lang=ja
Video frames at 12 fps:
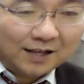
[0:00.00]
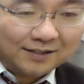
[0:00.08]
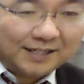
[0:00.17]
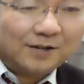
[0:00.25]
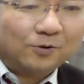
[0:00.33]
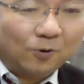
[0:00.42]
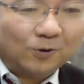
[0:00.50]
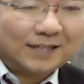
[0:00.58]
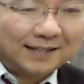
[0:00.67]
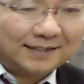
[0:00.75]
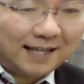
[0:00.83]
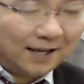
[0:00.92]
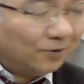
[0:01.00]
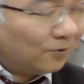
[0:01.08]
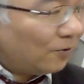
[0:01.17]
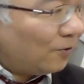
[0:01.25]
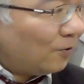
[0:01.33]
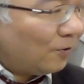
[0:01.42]
新高3世の
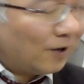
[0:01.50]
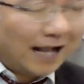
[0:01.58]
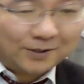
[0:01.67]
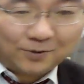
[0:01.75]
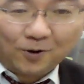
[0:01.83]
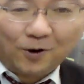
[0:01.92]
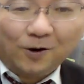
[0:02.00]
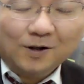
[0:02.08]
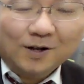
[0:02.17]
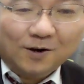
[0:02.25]
子がちょっと